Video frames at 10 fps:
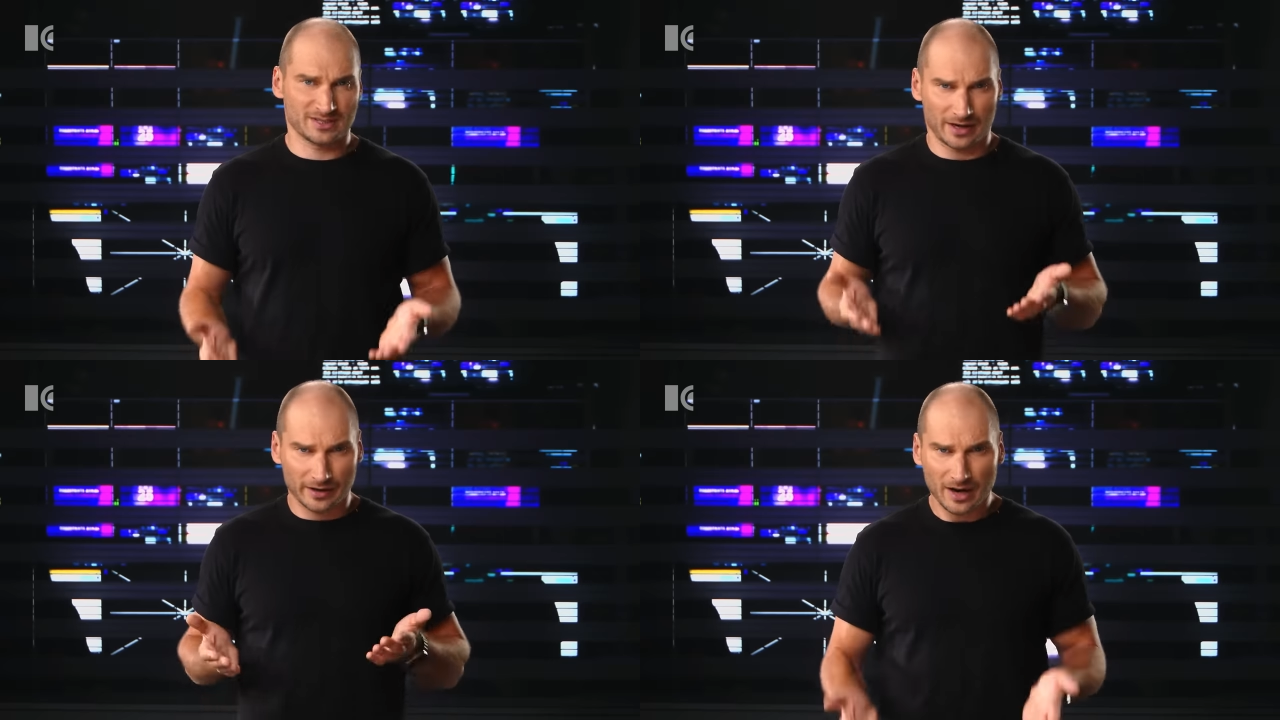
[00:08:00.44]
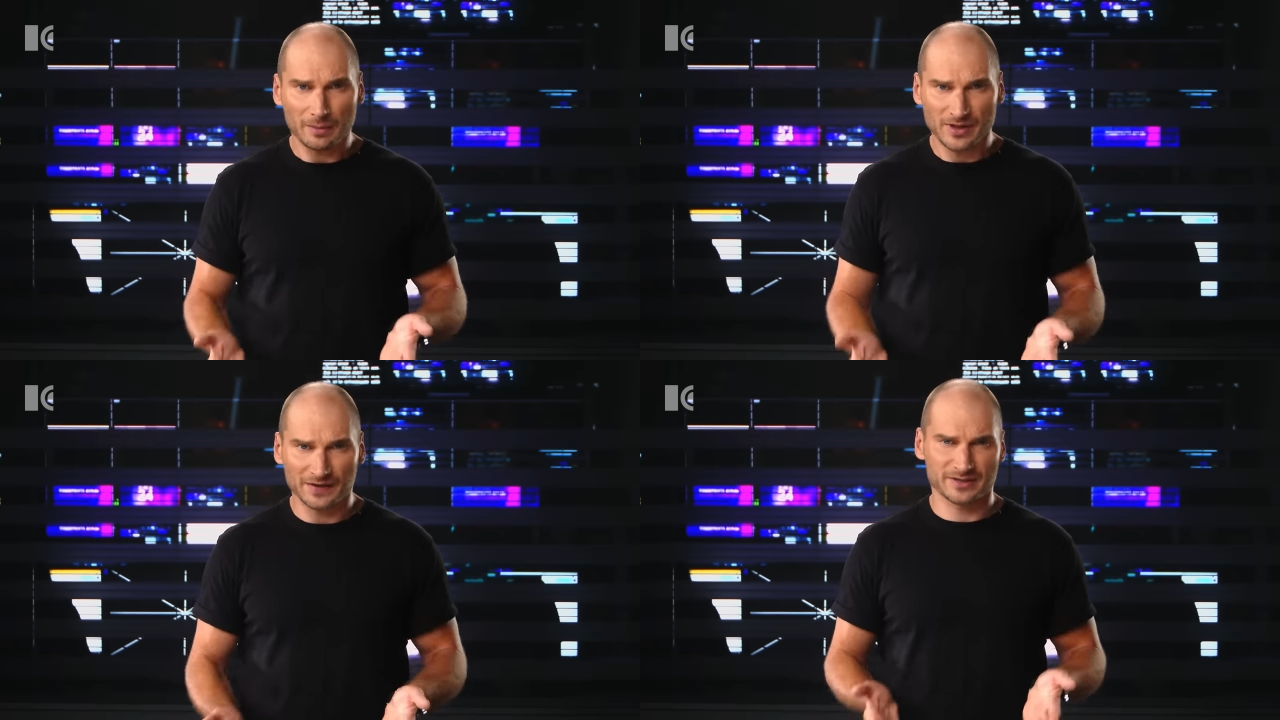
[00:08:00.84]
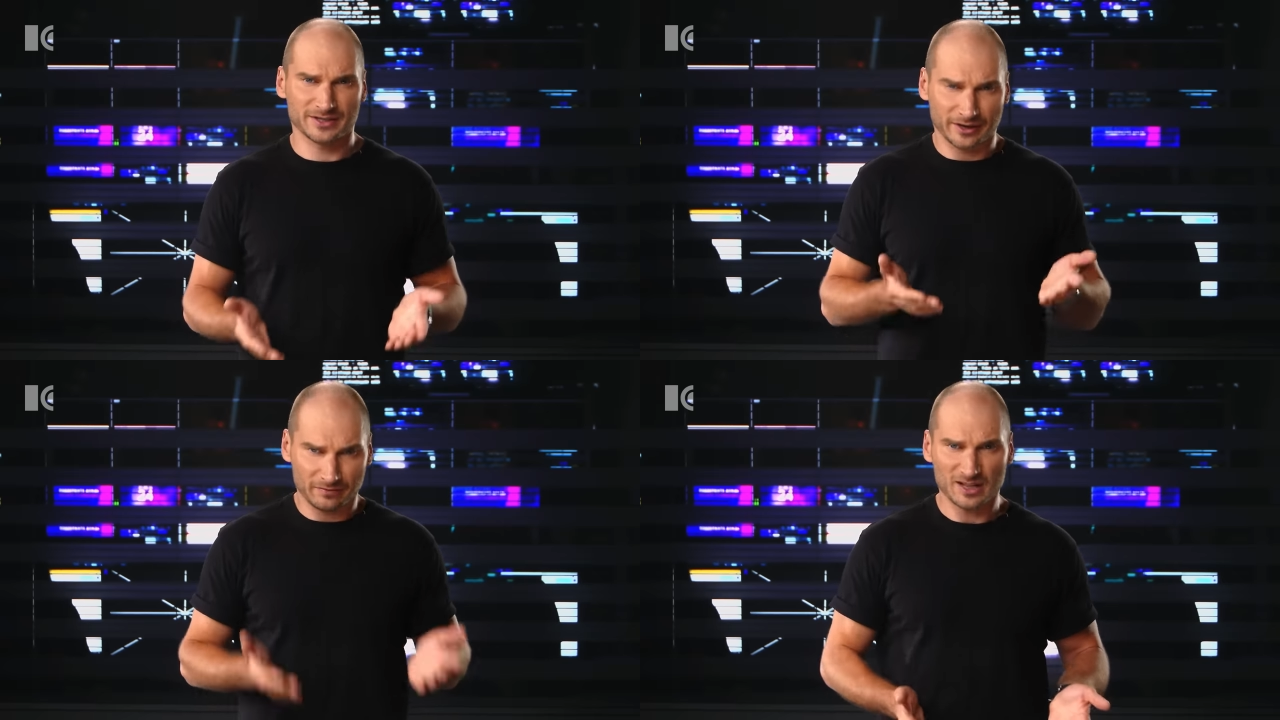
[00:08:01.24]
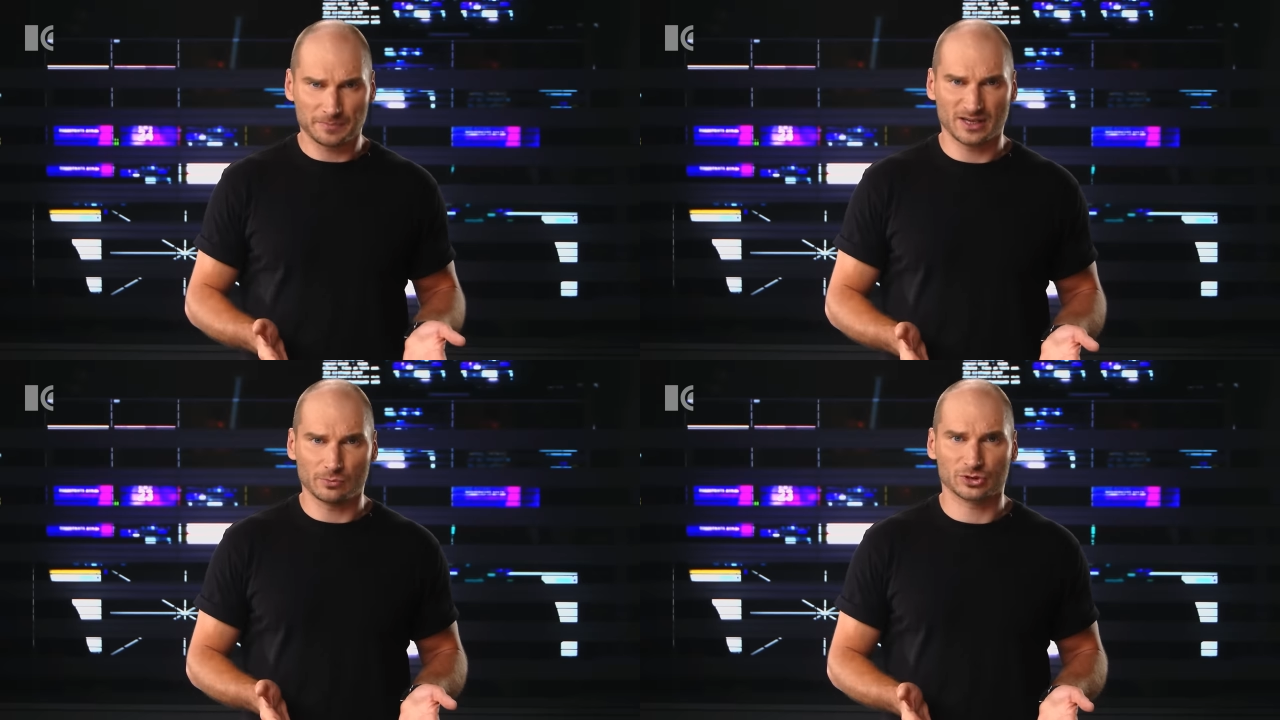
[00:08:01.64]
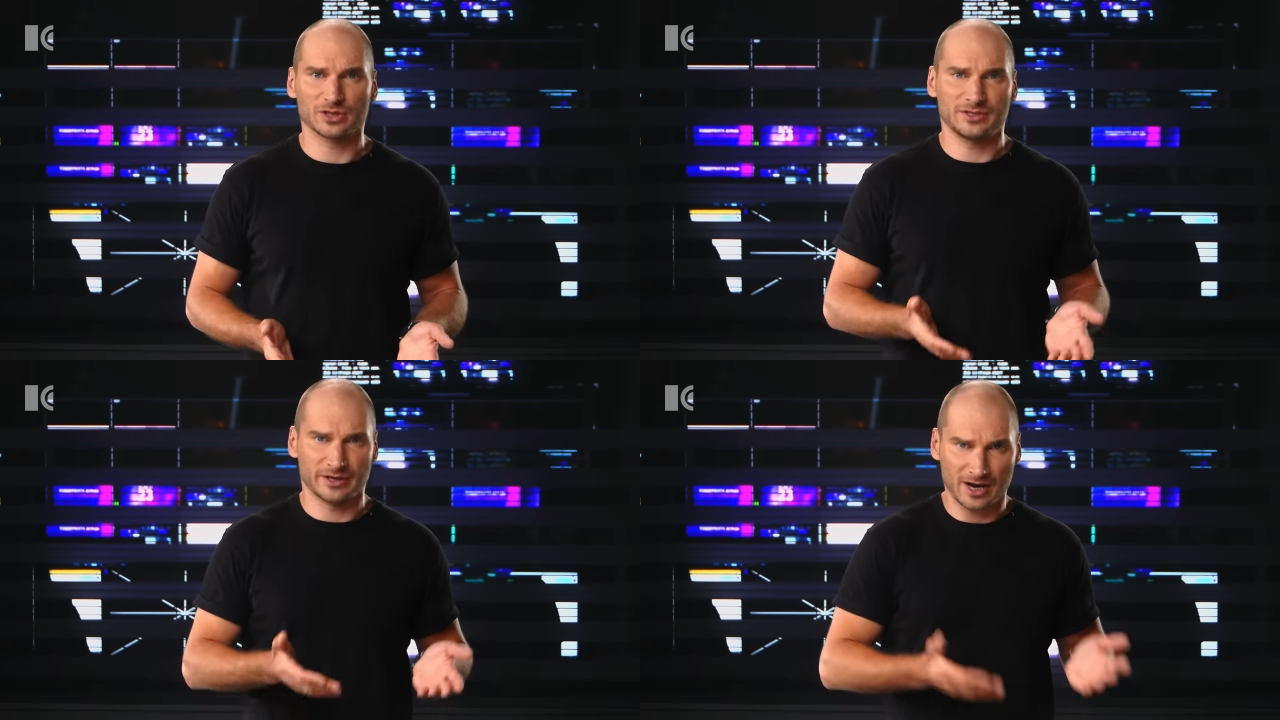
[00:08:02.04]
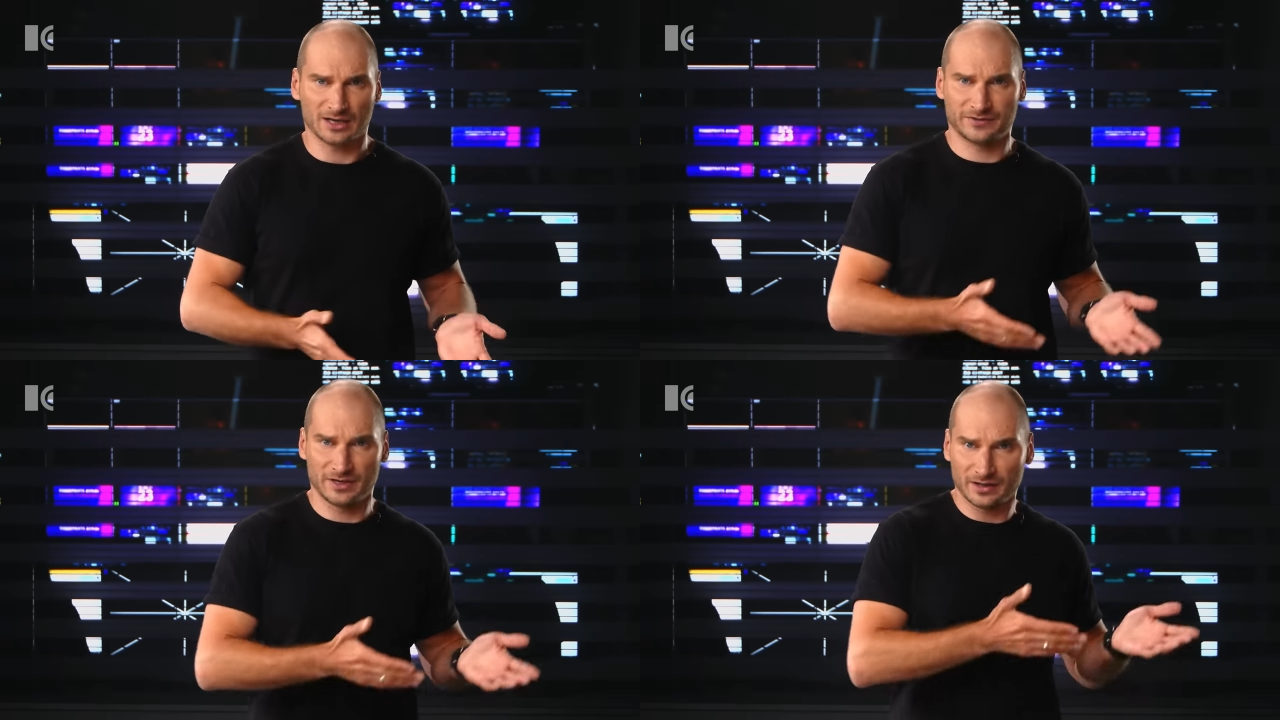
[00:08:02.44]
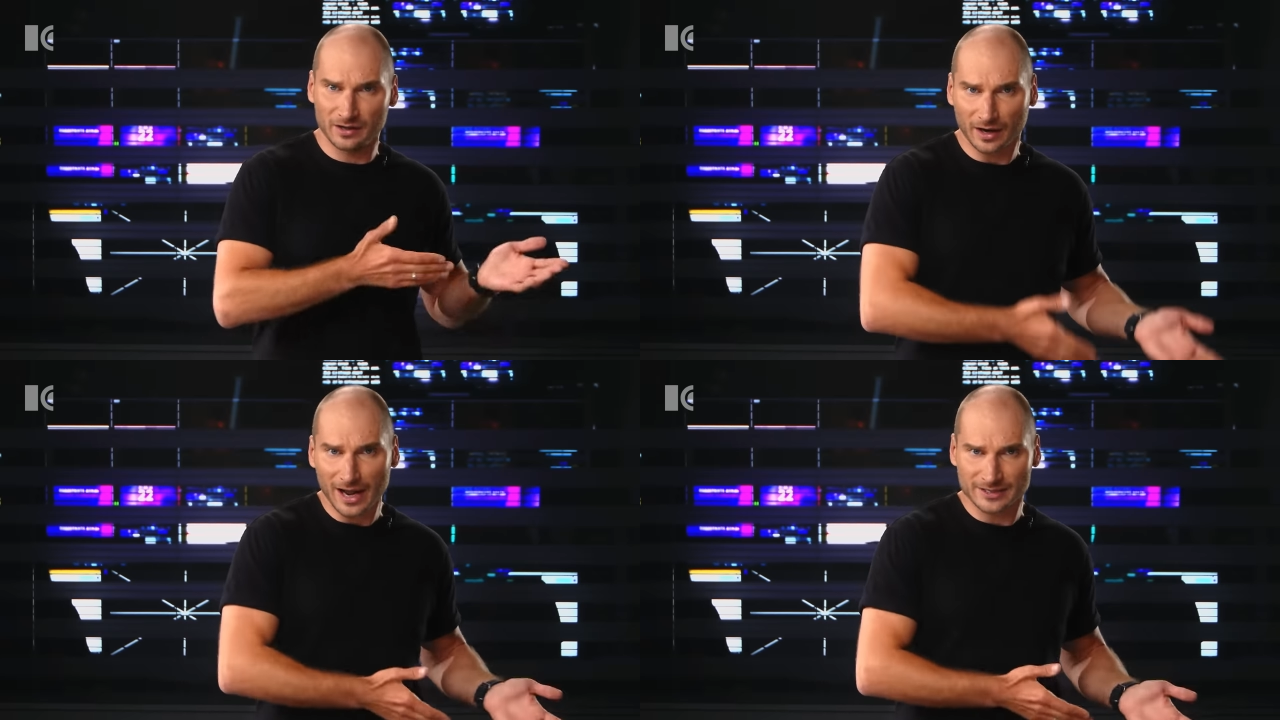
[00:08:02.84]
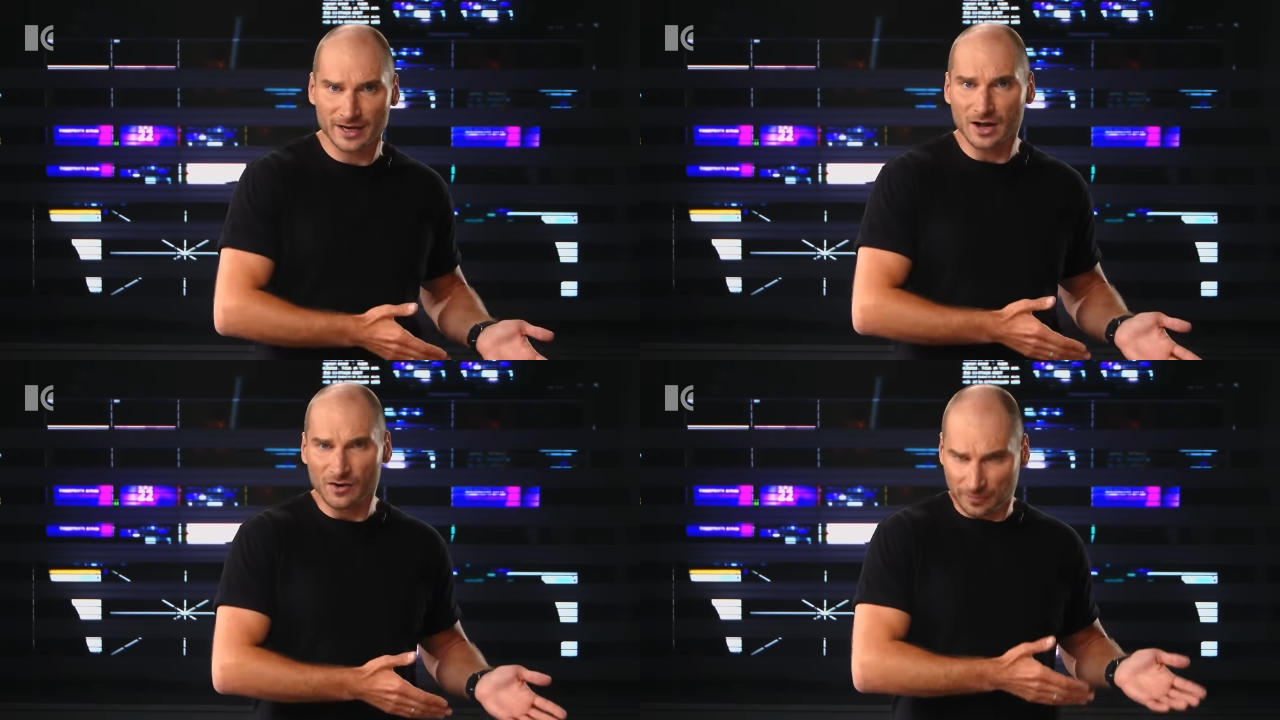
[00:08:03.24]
Инстаграм надо закрывать, потому что теракт в Ленинграде